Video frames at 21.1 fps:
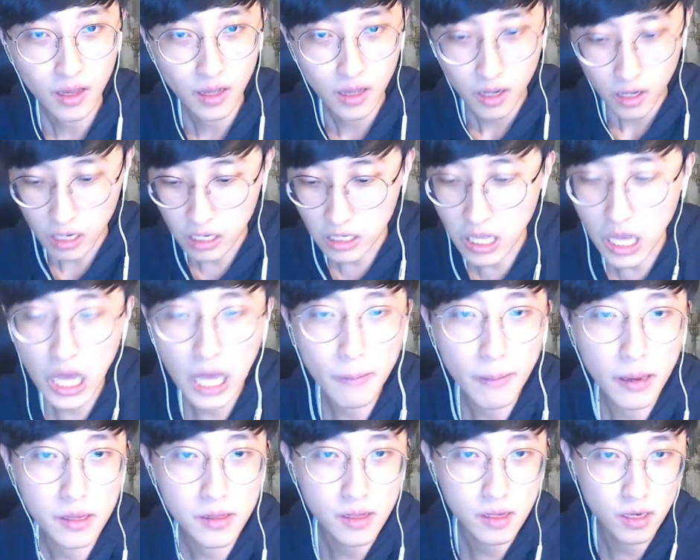그
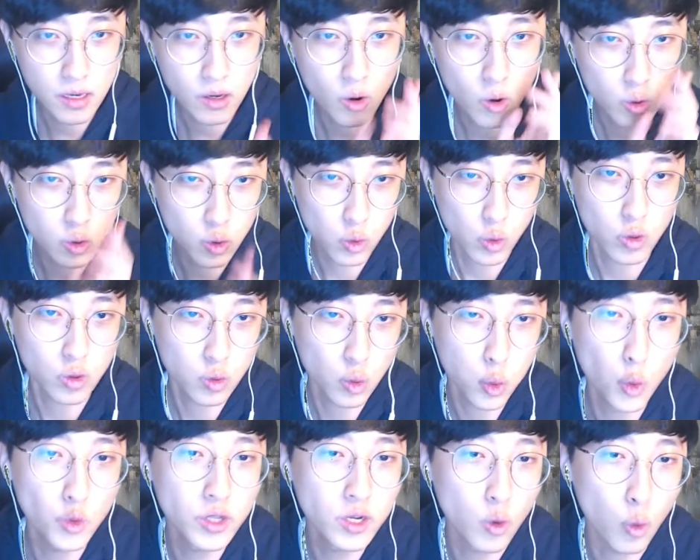다음에 이거
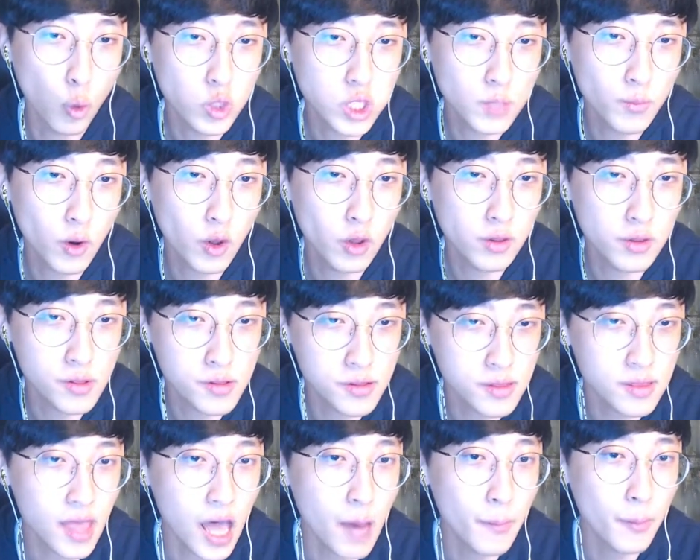돈을 50원 쓴
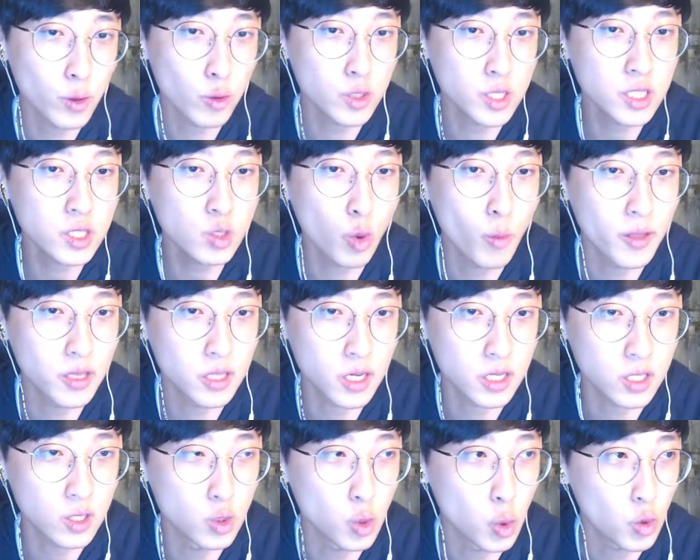다음에 또 치트 오메틱에
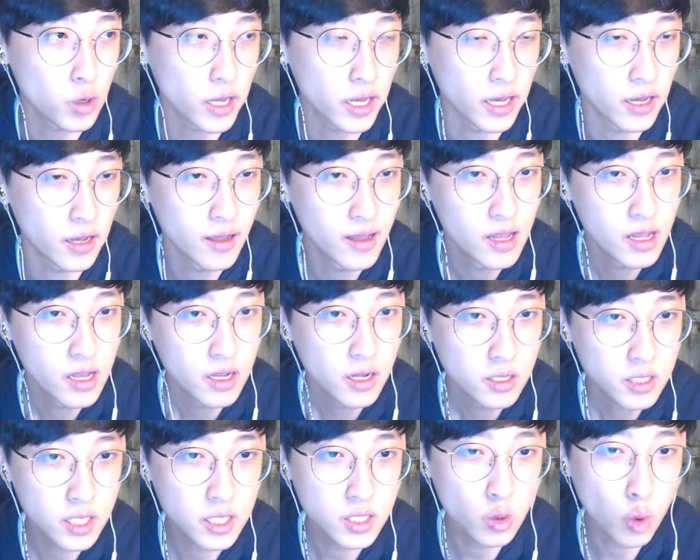등록을 해.
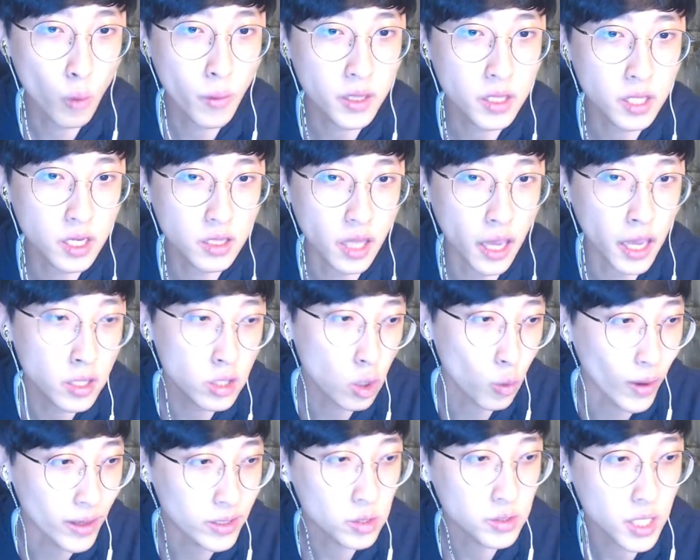치트 오메틱이 데이터를
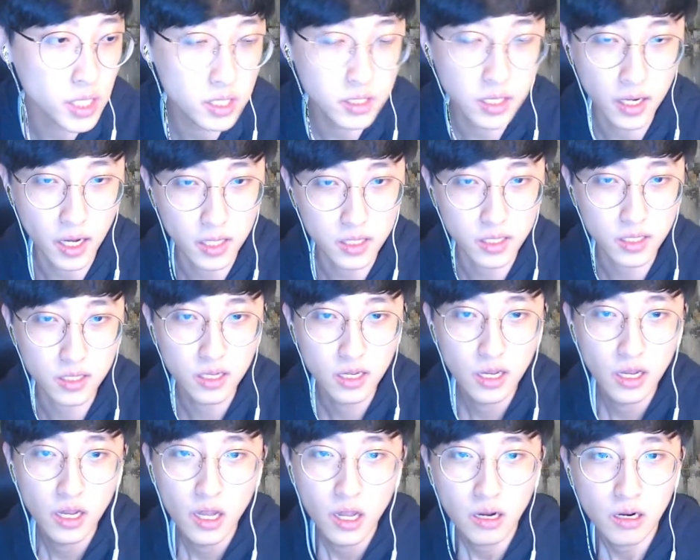완전 찾을 때까지.
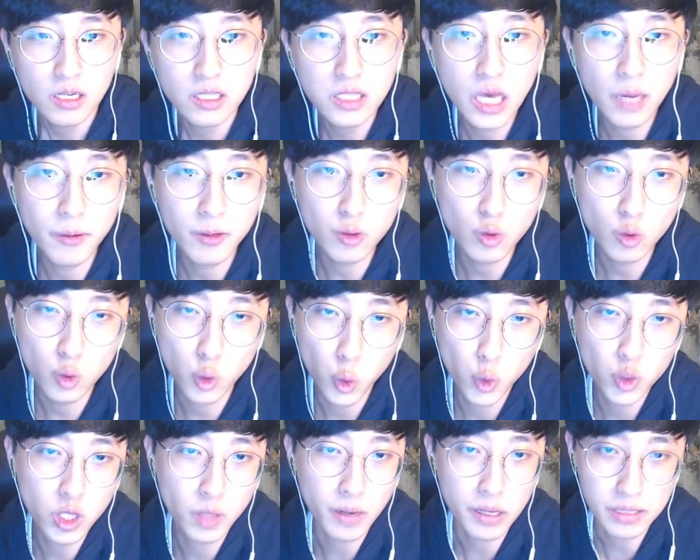그 다음엔 또
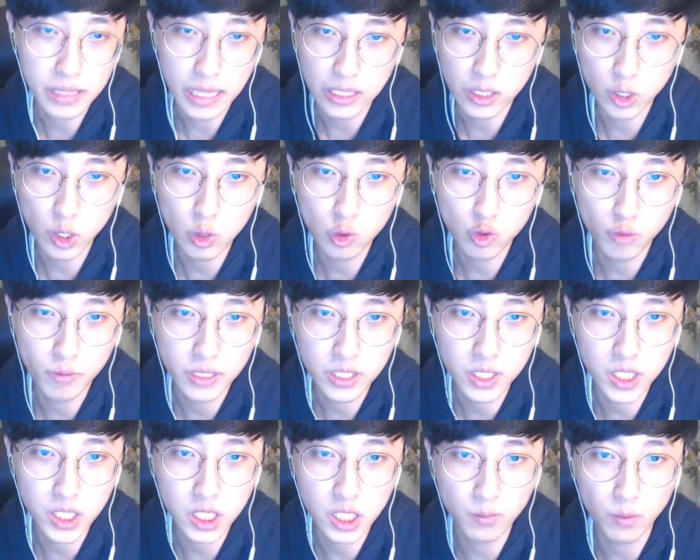돈을 막
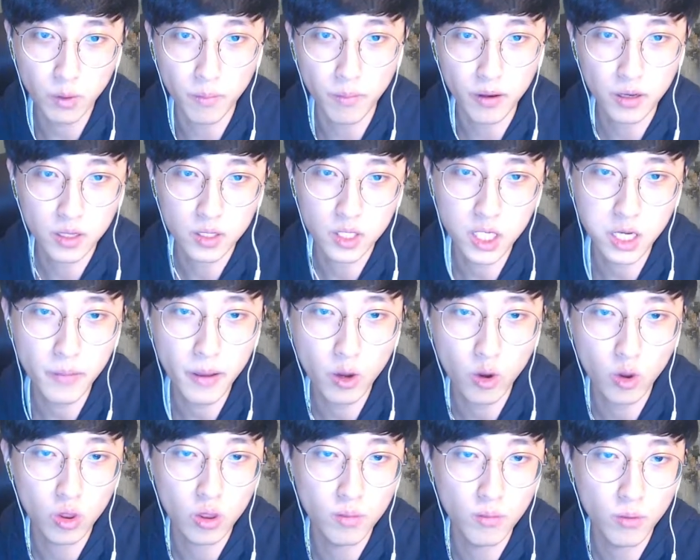4,970원, 그러니까
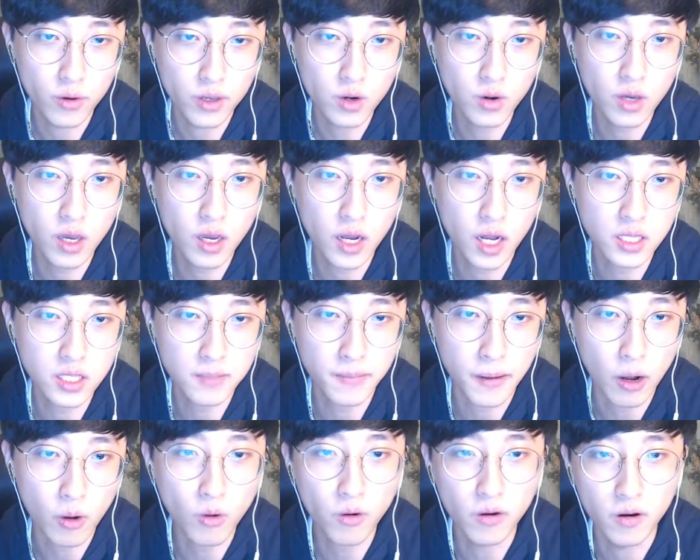700원 뭐 이렇게까지
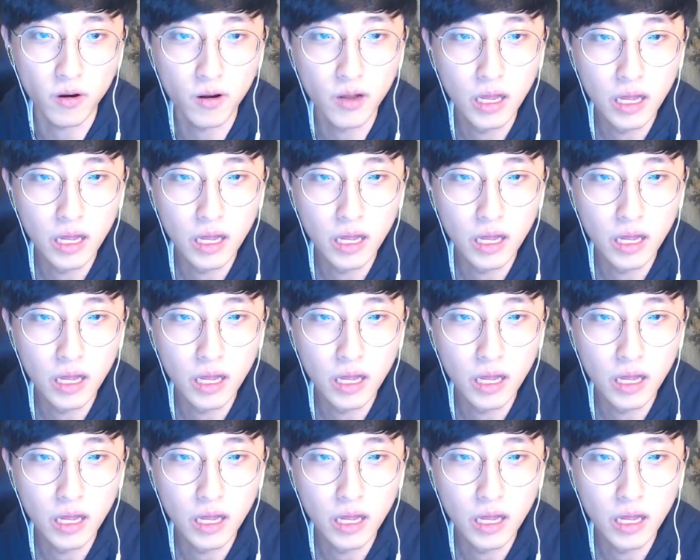바꿔요.